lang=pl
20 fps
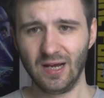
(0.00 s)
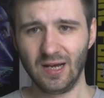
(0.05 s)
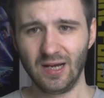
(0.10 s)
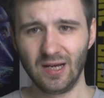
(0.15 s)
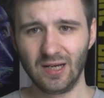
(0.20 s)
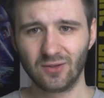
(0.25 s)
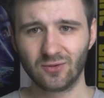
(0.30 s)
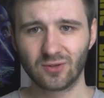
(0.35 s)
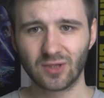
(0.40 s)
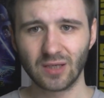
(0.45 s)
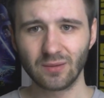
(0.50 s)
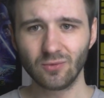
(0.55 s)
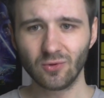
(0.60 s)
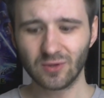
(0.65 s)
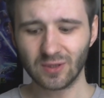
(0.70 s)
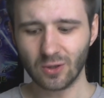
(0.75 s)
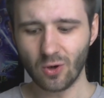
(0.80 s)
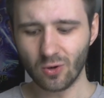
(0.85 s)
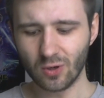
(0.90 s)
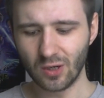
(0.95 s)
E, dodajmy
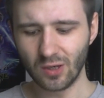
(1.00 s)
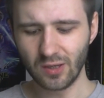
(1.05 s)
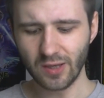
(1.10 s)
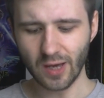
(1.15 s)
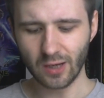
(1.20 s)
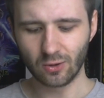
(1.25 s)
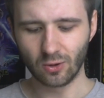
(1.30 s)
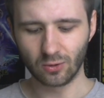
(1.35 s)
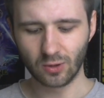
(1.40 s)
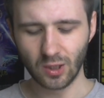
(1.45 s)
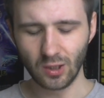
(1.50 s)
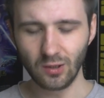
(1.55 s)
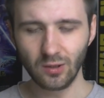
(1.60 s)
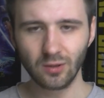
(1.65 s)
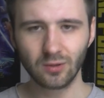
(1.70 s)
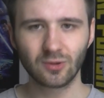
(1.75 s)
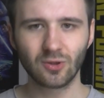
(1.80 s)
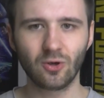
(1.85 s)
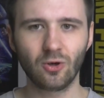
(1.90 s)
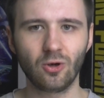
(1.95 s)
do tego Kiliego.
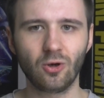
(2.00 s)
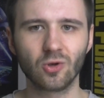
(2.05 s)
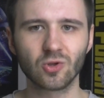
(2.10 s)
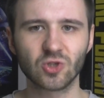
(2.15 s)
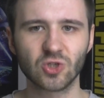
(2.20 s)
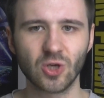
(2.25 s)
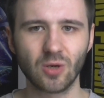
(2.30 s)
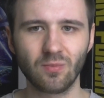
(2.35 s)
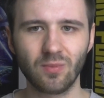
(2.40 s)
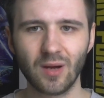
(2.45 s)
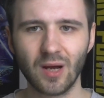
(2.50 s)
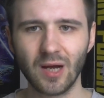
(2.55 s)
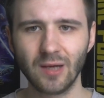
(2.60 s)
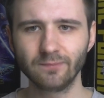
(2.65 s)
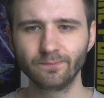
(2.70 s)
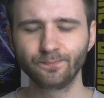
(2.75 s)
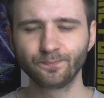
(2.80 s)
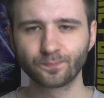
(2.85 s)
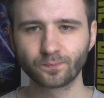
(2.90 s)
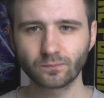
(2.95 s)
Kili to
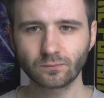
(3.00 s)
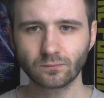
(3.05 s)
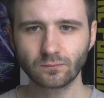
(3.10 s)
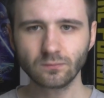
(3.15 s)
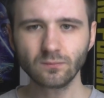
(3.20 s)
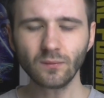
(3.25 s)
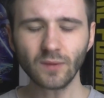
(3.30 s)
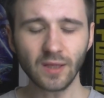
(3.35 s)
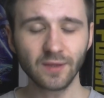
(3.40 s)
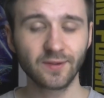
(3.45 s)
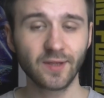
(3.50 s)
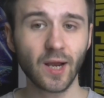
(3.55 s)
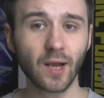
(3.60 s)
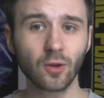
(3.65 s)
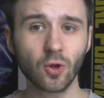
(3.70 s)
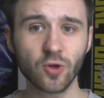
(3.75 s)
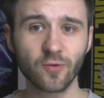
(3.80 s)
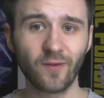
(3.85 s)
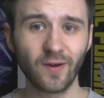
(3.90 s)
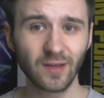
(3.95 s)
osoba, tak
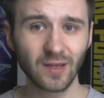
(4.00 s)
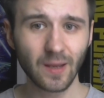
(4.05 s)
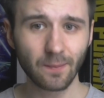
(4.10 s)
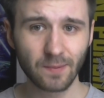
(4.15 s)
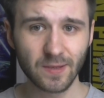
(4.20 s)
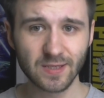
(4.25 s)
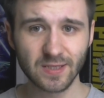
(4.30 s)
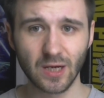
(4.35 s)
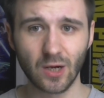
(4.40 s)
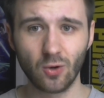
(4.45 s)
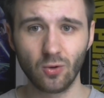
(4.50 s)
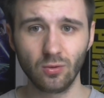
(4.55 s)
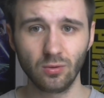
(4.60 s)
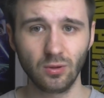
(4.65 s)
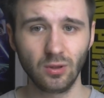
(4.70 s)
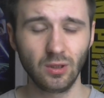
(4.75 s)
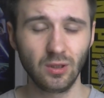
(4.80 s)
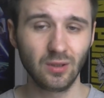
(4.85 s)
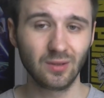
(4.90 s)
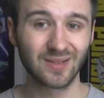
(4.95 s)
jak ktoś fajnie
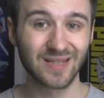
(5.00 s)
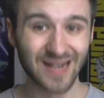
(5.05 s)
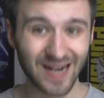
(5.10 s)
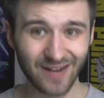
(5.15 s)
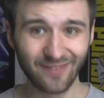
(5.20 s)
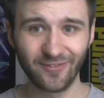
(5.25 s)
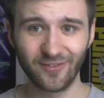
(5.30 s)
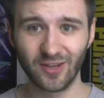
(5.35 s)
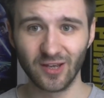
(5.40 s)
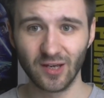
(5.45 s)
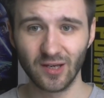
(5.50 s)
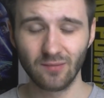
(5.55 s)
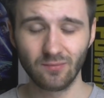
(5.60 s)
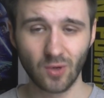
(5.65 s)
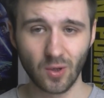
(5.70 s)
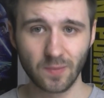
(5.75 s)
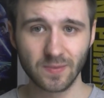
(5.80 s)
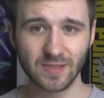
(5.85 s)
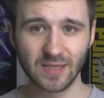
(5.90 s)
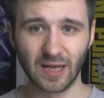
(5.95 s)
napisał i trafnie,
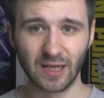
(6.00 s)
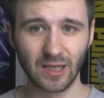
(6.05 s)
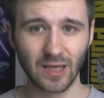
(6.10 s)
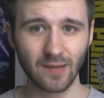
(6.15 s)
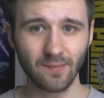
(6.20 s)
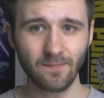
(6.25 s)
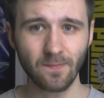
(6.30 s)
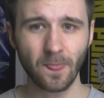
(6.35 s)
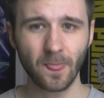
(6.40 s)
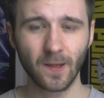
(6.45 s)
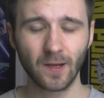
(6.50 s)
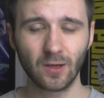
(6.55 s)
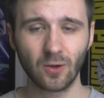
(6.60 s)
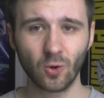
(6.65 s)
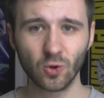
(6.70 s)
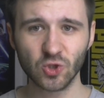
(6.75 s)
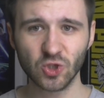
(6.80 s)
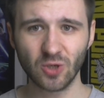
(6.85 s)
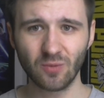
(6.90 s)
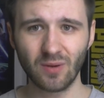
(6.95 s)
moim zdaniem,
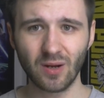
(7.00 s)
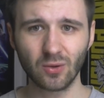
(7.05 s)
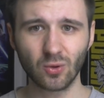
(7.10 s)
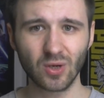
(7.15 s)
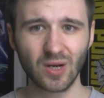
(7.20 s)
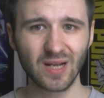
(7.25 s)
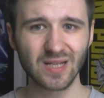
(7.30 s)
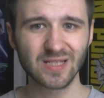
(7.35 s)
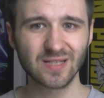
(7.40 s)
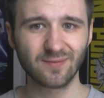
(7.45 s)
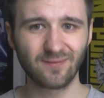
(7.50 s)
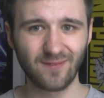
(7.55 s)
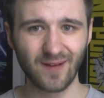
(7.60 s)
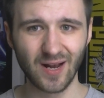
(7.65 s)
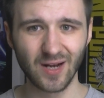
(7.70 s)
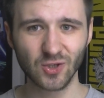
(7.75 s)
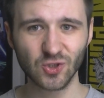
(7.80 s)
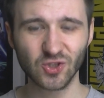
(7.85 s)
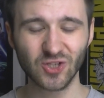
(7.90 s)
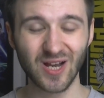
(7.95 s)
osoba, która
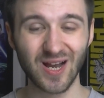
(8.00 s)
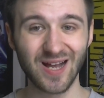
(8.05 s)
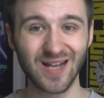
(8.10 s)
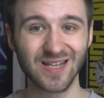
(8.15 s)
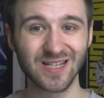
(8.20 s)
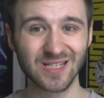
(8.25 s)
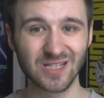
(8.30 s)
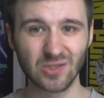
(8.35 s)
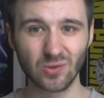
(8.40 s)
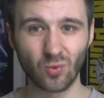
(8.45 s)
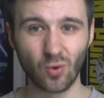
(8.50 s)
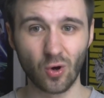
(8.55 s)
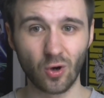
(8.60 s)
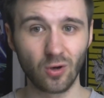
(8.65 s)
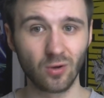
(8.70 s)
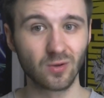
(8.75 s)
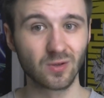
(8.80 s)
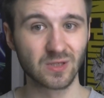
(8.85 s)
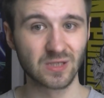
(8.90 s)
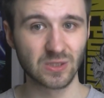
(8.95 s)
zwalcza
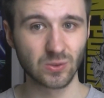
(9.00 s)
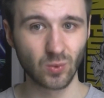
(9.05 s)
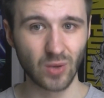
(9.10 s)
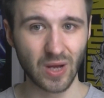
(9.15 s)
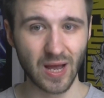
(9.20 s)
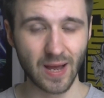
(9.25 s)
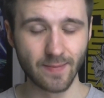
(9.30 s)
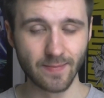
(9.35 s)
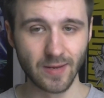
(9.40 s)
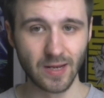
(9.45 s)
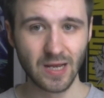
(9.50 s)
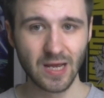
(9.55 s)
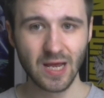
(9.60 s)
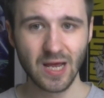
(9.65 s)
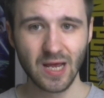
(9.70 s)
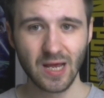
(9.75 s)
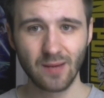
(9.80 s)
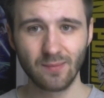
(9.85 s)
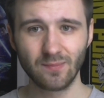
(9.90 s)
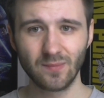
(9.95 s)
zło złem.
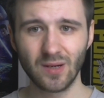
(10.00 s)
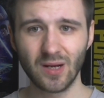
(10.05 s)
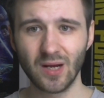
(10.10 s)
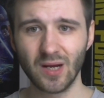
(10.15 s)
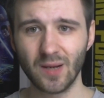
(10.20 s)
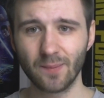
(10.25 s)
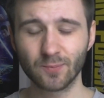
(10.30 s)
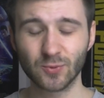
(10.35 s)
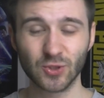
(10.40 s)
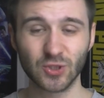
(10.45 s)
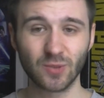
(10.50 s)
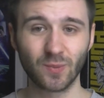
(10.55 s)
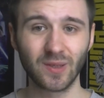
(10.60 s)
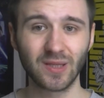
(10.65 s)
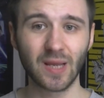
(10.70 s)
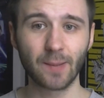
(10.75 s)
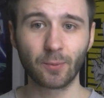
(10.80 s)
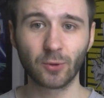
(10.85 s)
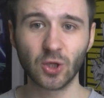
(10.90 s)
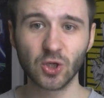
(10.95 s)
Ma przy
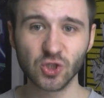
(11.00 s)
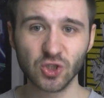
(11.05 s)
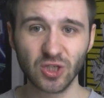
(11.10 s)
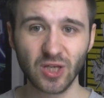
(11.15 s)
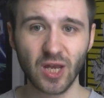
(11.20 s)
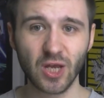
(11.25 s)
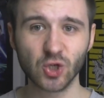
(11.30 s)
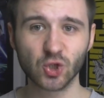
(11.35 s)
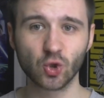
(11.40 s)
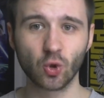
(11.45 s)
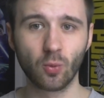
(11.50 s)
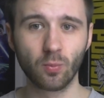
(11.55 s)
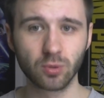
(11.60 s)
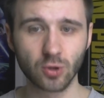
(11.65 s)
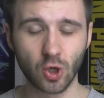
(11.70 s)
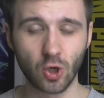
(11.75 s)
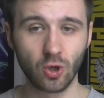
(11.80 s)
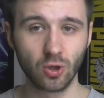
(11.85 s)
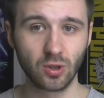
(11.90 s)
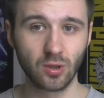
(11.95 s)
sobie najpotężniejszą
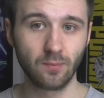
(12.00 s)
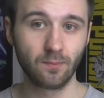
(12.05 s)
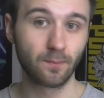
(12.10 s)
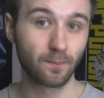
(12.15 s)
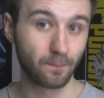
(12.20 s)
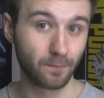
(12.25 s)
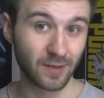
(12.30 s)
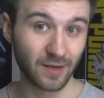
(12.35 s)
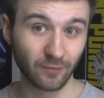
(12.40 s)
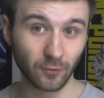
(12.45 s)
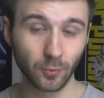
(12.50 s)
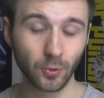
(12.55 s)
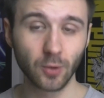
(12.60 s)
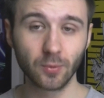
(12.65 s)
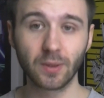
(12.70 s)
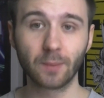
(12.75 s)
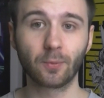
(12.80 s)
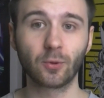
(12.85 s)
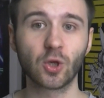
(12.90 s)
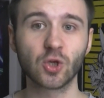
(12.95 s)
broń,
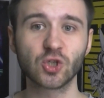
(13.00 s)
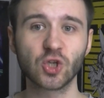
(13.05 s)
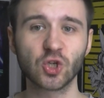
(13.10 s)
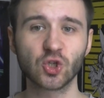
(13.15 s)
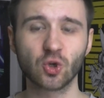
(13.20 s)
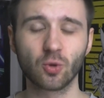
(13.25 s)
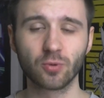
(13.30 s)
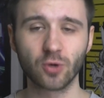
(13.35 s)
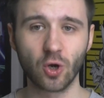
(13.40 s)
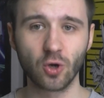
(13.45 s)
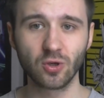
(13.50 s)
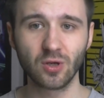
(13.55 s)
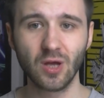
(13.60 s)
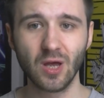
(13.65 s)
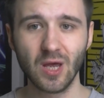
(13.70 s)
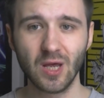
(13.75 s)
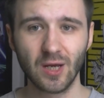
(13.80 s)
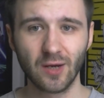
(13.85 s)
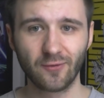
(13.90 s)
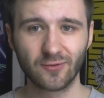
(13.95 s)
prawdopodobnie potężniejszą
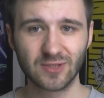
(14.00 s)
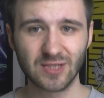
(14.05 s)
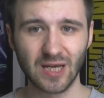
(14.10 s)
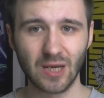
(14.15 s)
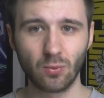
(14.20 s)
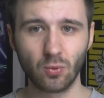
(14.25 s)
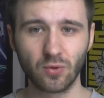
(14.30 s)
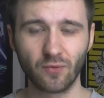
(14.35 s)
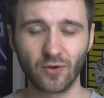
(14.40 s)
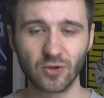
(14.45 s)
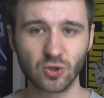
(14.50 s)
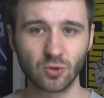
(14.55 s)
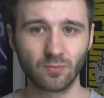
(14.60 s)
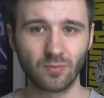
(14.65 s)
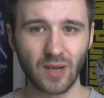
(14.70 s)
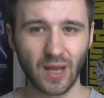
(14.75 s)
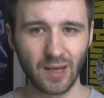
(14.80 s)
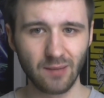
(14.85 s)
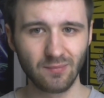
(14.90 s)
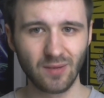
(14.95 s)
broń w całym
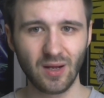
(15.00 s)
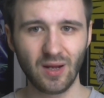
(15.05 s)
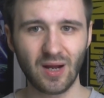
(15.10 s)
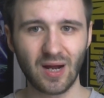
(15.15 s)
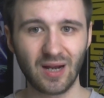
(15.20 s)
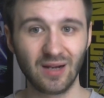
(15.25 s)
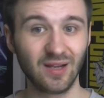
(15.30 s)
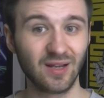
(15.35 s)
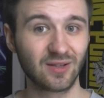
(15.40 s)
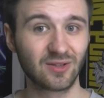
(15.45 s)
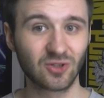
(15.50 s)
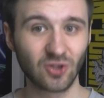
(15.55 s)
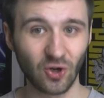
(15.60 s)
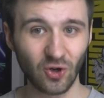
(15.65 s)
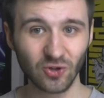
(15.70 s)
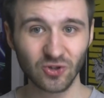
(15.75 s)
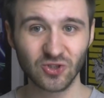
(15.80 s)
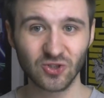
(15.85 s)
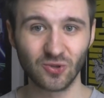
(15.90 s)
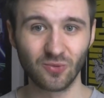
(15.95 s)
uniwersum Blame'a, ale
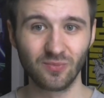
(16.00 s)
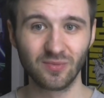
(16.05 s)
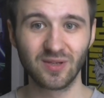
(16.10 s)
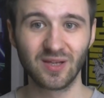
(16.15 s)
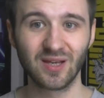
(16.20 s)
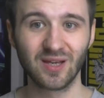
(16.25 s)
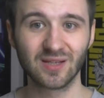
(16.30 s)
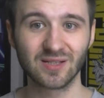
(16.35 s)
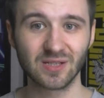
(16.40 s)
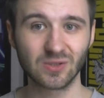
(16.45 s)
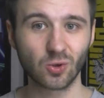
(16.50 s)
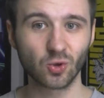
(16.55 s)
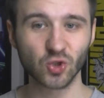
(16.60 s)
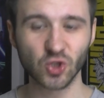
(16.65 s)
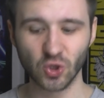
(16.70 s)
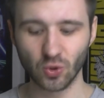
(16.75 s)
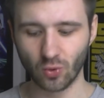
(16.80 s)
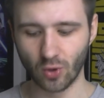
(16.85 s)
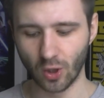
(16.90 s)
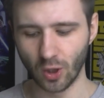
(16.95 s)
to, co mnie
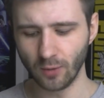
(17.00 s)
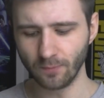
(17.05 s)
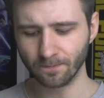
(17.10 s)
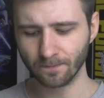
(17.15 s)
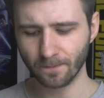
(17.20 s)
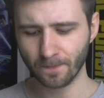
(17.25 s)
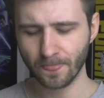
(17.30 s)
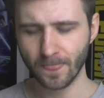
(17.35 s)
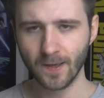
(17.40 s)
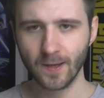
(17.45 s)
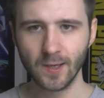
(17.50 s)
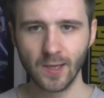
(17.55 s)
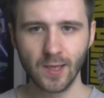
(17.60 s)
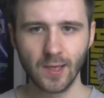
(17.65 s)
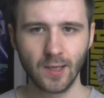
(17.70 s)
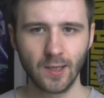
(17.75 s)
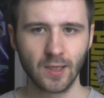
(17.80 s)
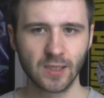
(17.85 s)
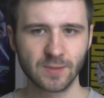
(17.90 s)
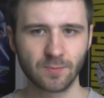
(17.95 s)
zaskoczyło,
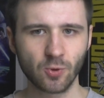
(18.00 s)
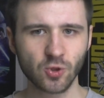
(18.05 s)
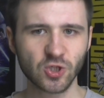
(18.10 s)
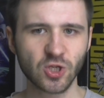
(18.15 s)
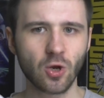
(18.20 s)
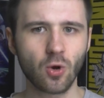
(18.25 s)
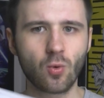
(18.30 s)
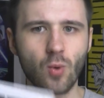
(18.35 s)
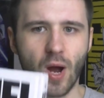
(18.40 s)
spójrz na